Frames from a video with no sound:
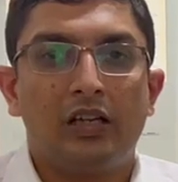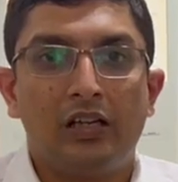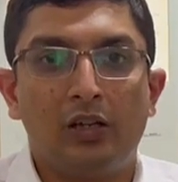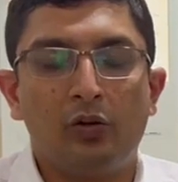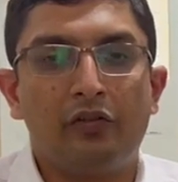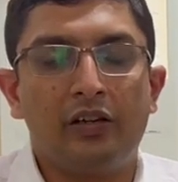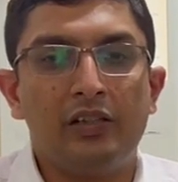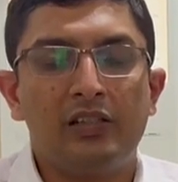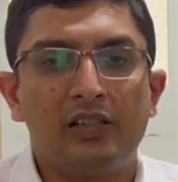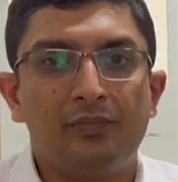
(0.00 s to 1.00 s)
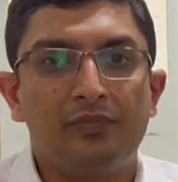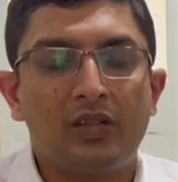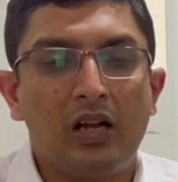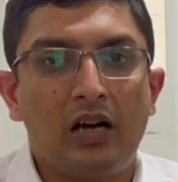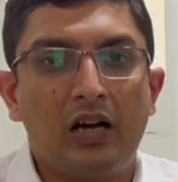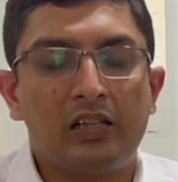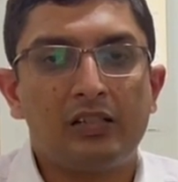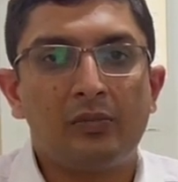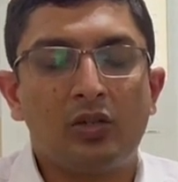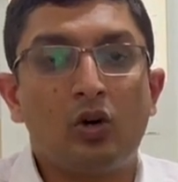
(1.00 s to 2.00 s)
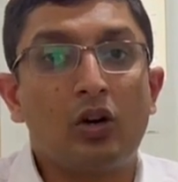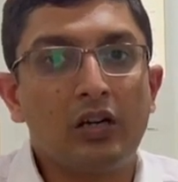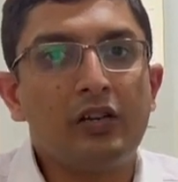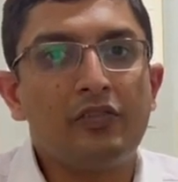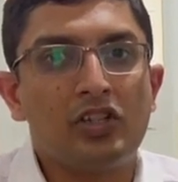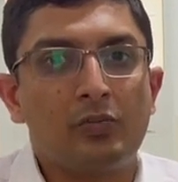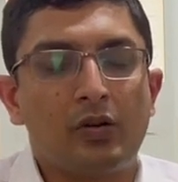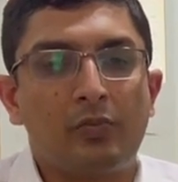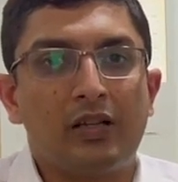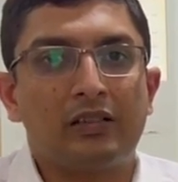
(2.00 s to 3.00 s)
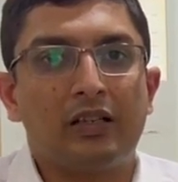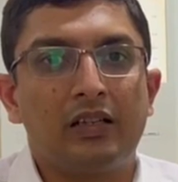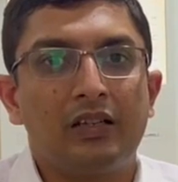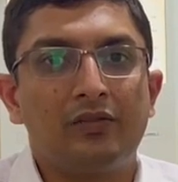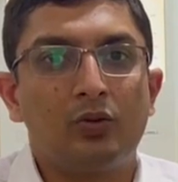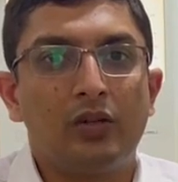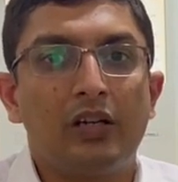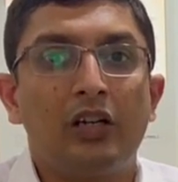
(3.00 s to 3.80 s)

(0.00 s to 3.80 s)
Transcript: हेलो फ्रेंड्स आज हम एक और नए विषय पर बात करेंगे वो है